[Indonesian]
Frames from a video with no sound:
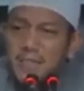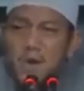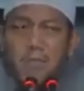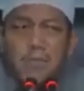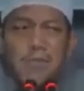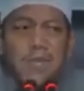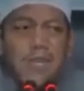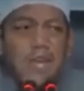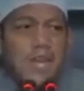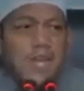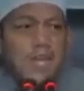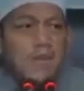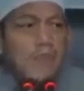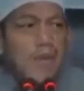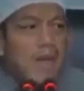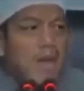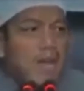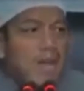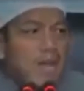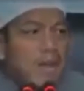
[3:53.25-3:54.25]
Mau pindah
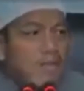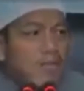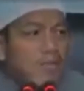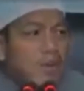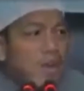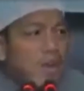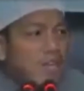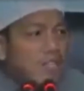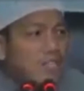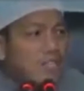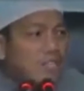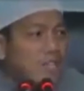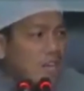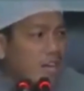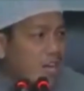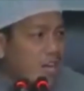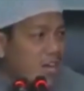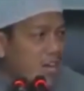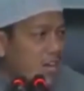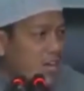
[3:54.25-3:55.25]
kemana Bu
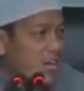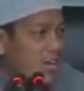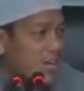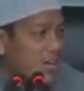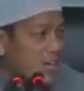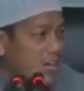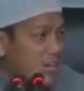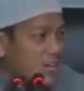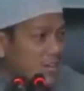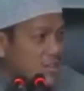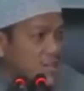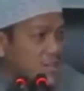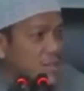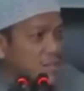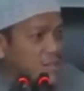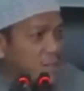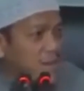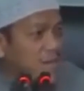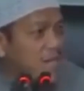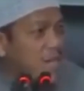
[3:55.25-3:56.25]
Haja?
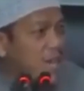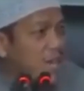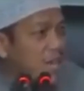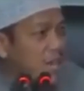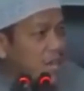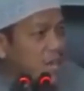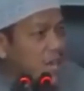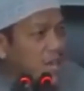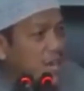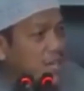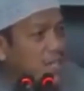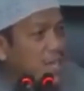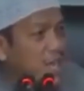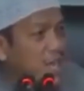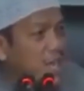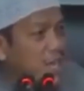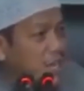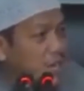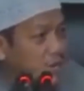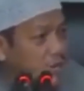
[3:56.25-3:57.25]
Tempat di akhirat
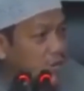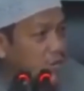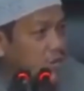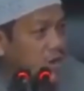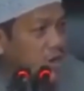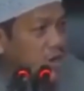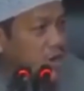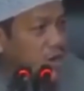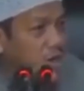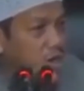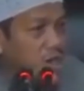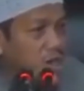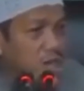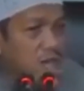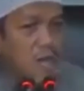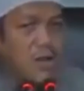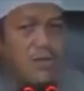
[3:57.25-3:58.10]
hanya ada dua.